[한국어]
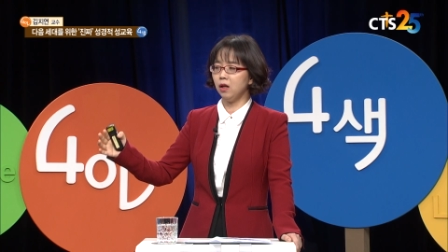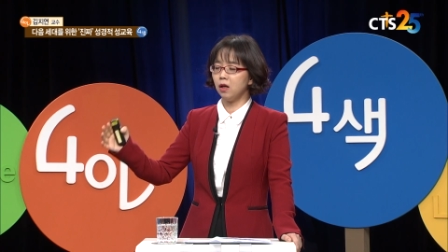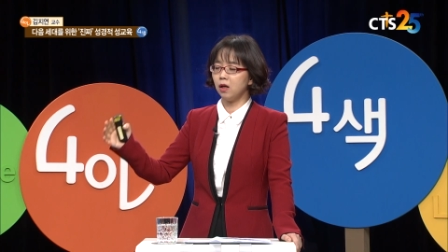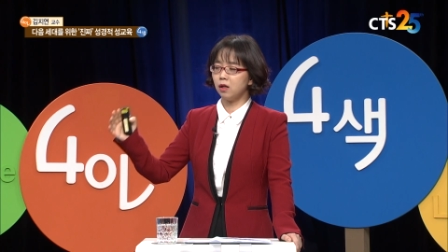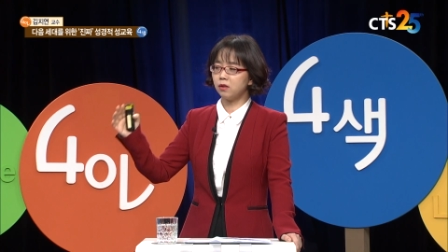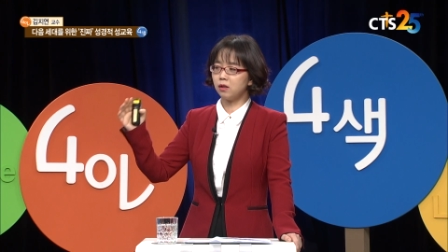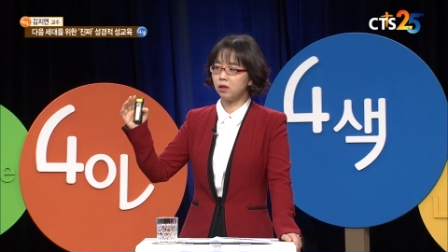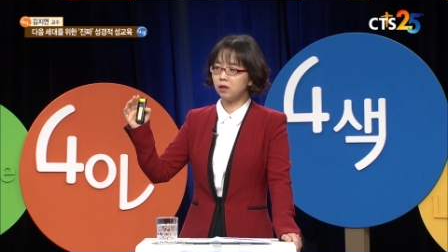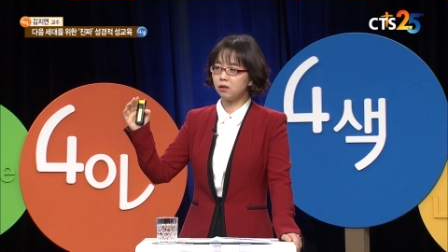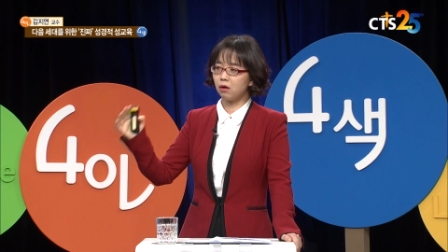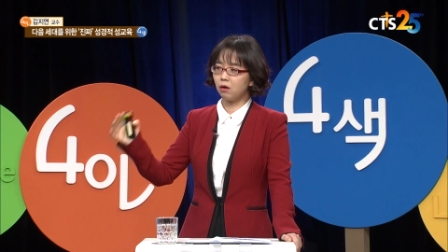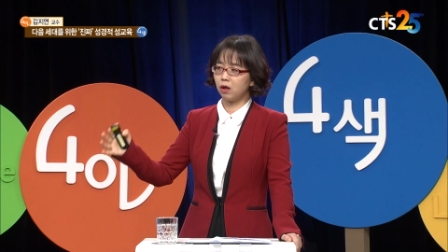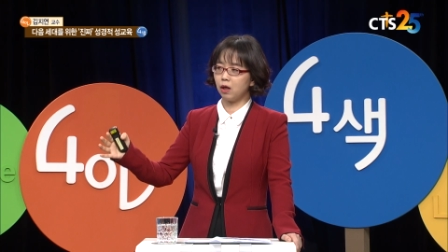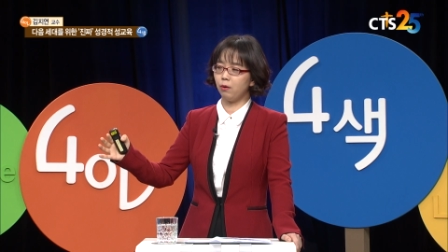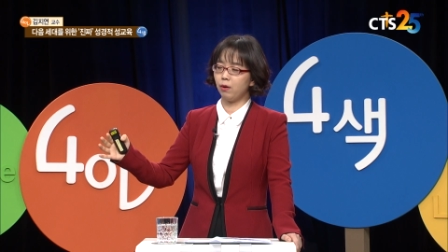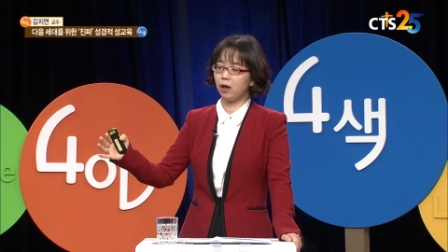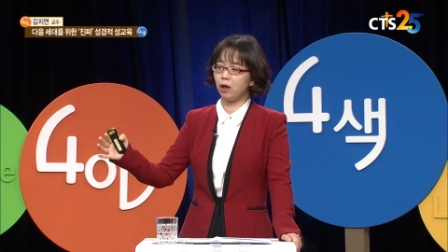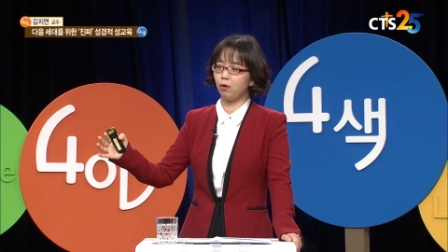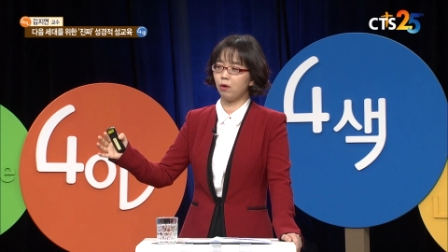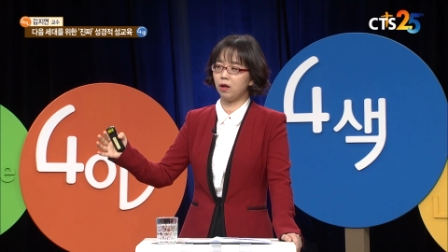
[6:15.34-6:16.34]
그래서 이
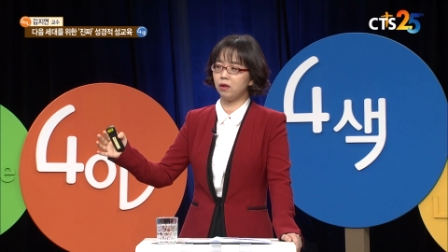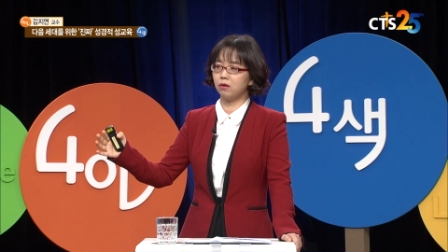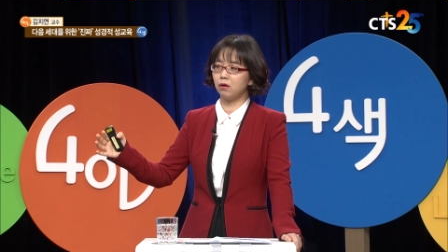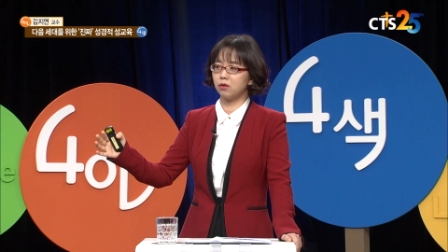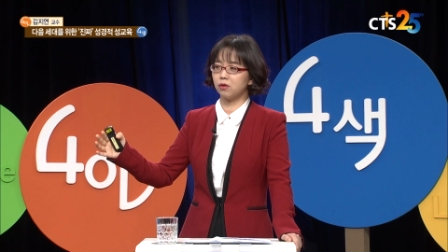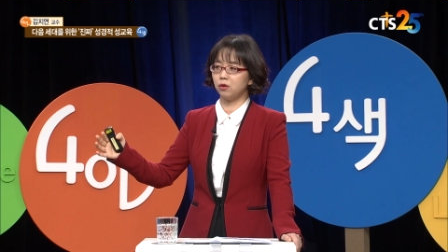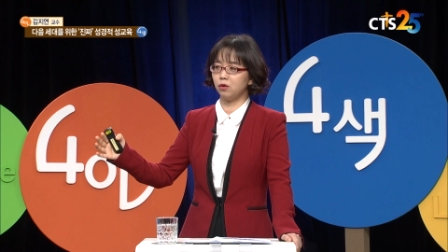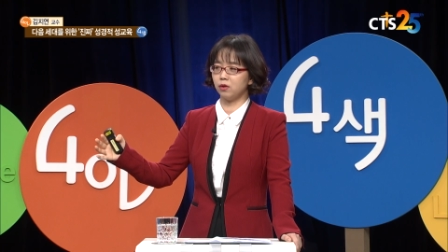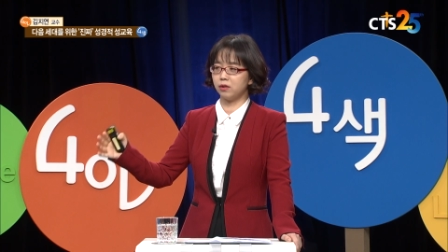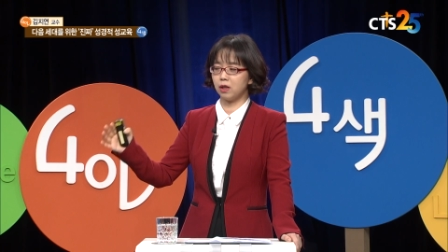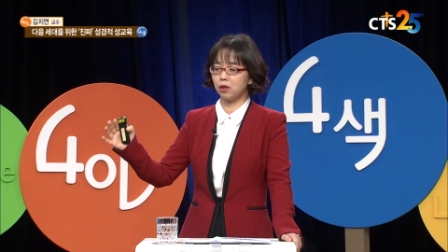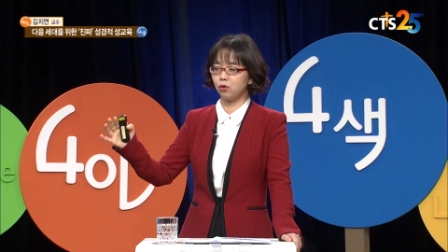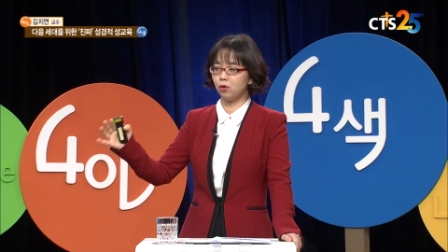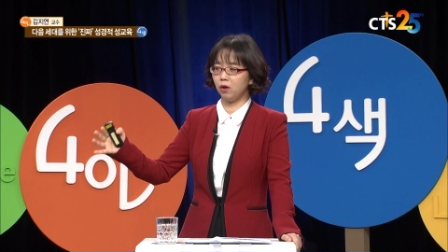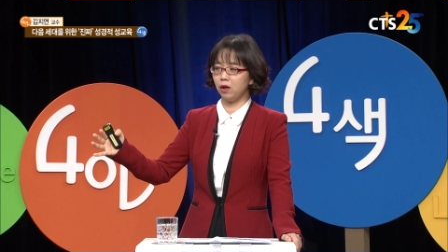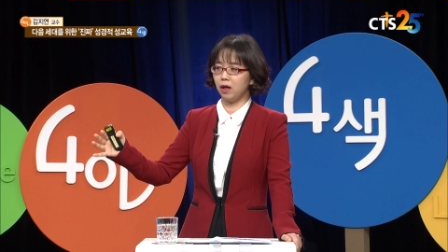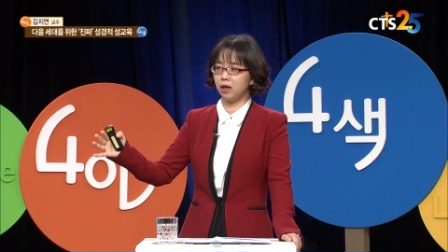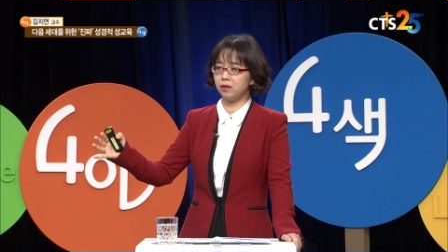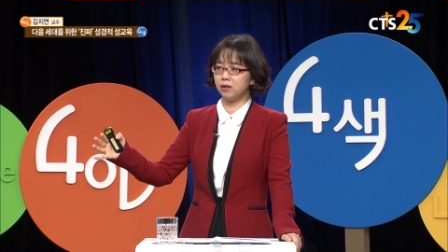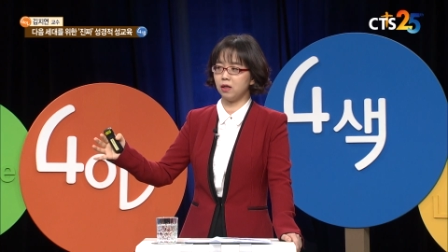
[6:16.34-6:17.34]
성애화라고 하는 것은요,
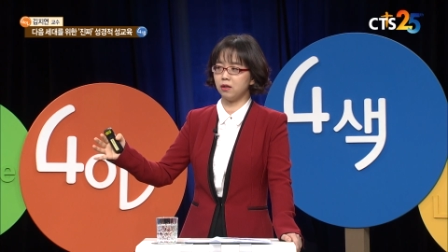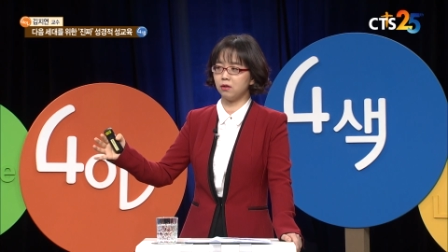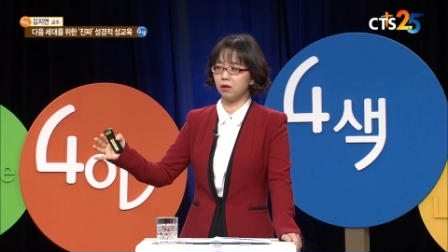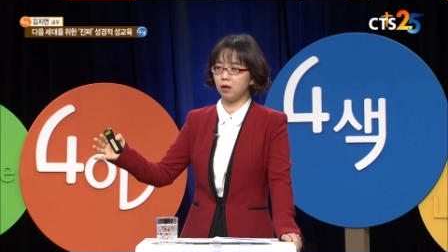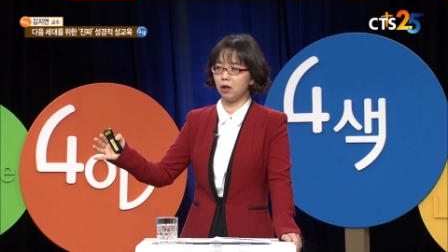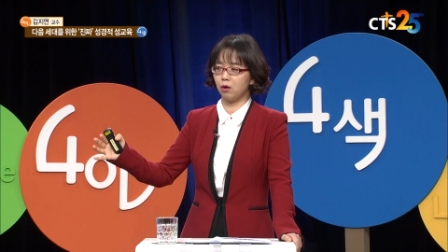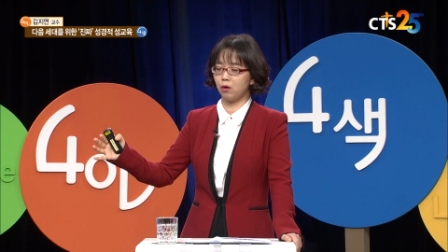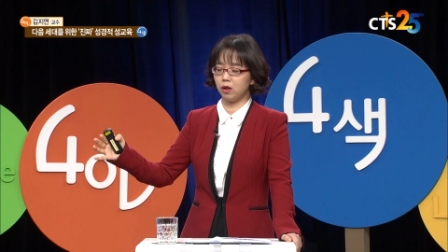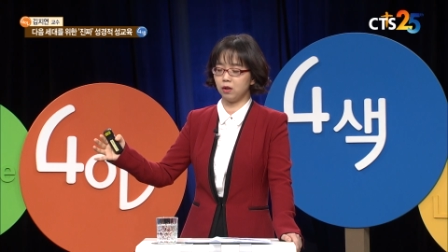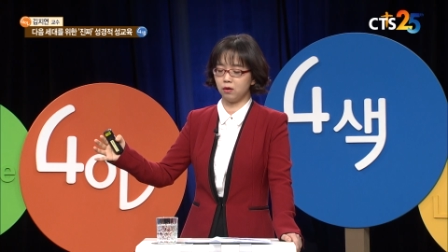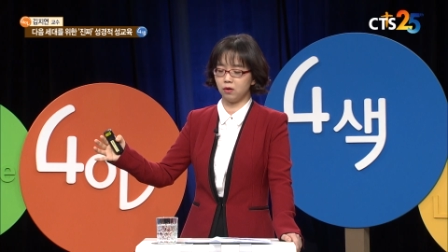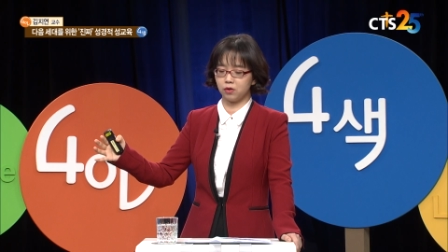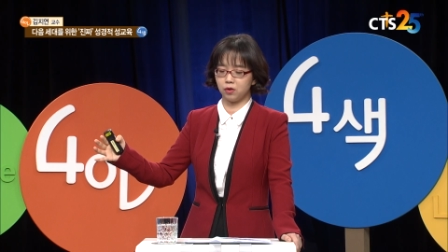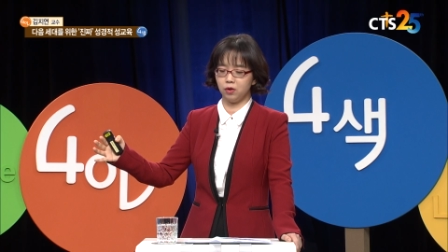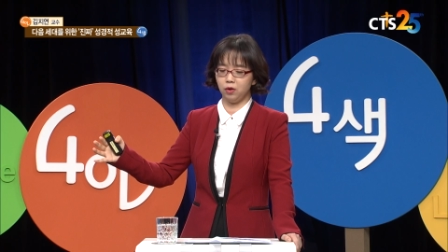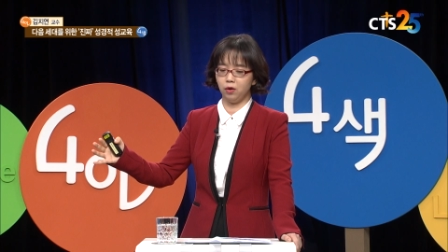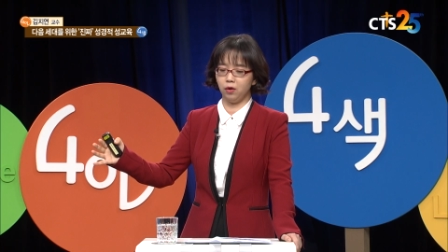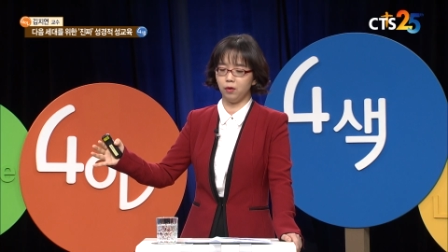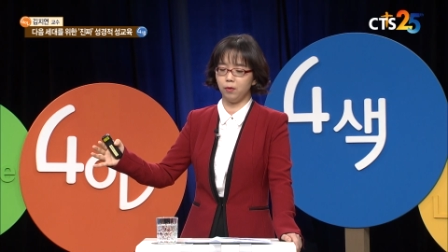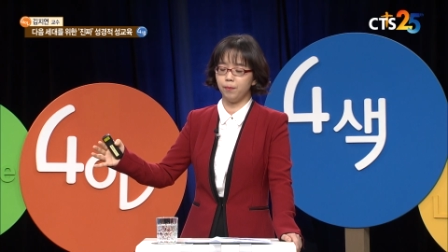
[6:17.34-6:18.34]
섹슈얼라이제이션이라고 하는
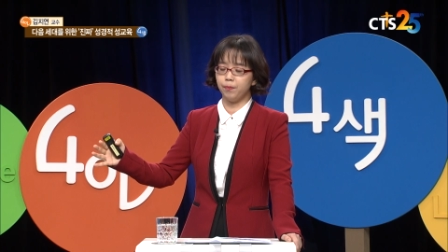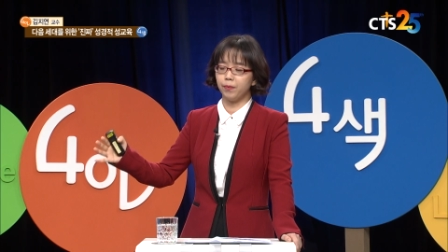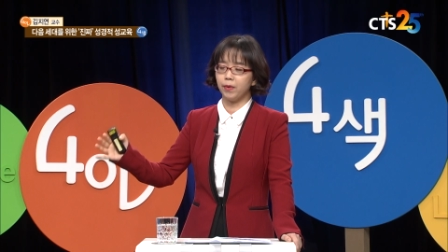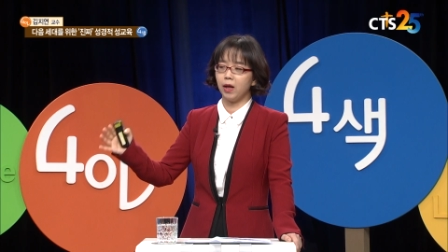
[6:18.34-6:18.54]
것은요,